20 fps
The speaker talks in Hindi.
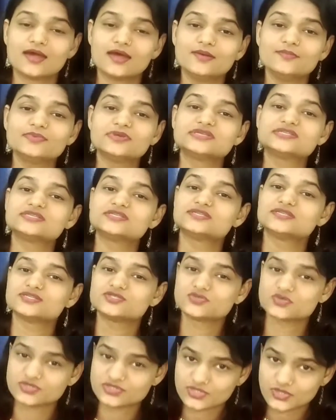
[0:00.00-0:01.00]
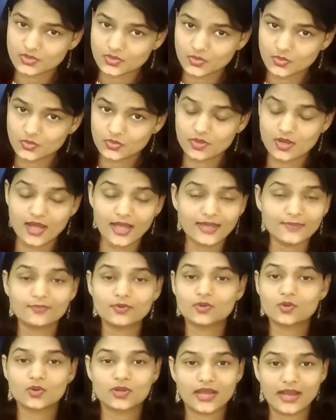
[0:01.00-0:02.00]
हम किसी सिचुएशन को
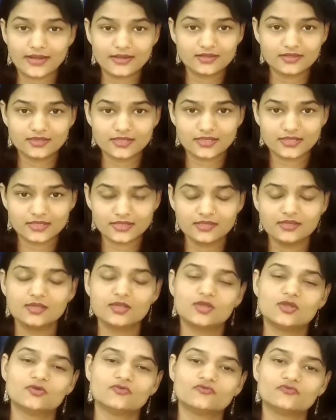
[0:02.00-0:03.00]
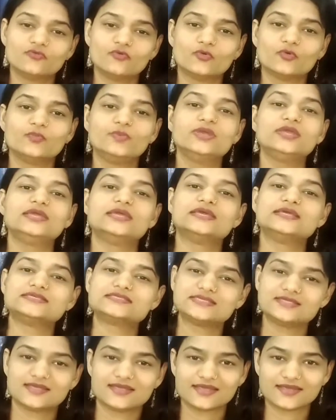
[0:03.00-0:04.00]
हाइपर होकर हैंडल करेंगे वो भी यही
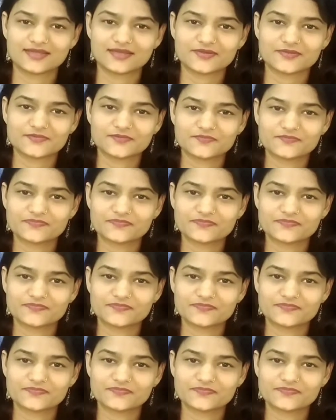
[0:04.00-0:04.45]
सीखेंगे